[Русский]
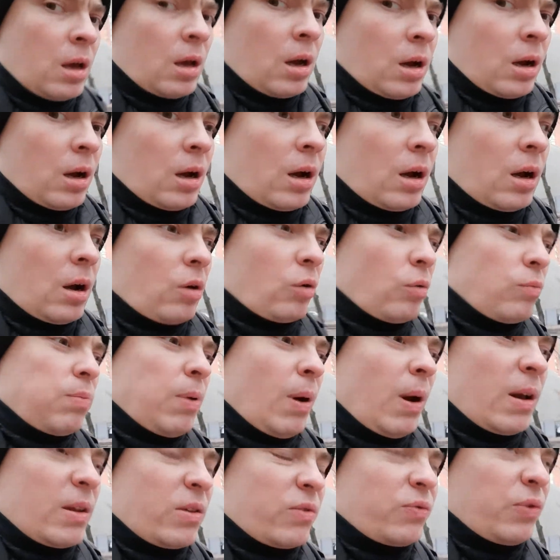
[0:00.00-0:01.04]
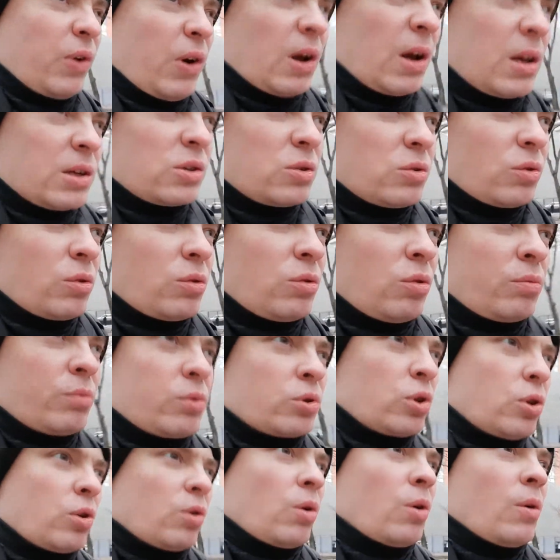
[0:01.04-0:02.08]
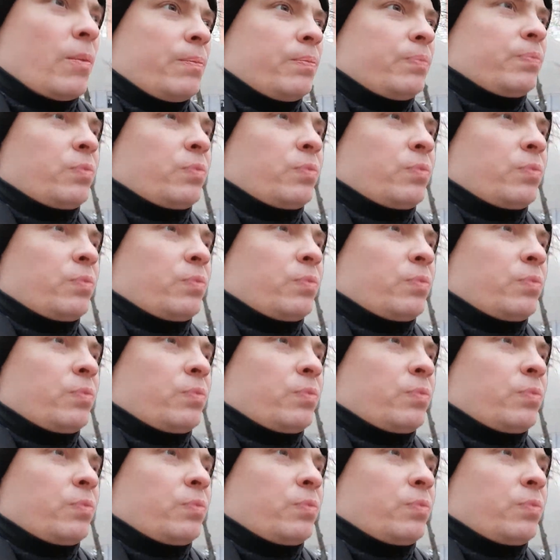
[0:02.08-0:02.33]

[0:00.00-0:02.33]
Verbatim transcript: а, – убрать фразу о том, что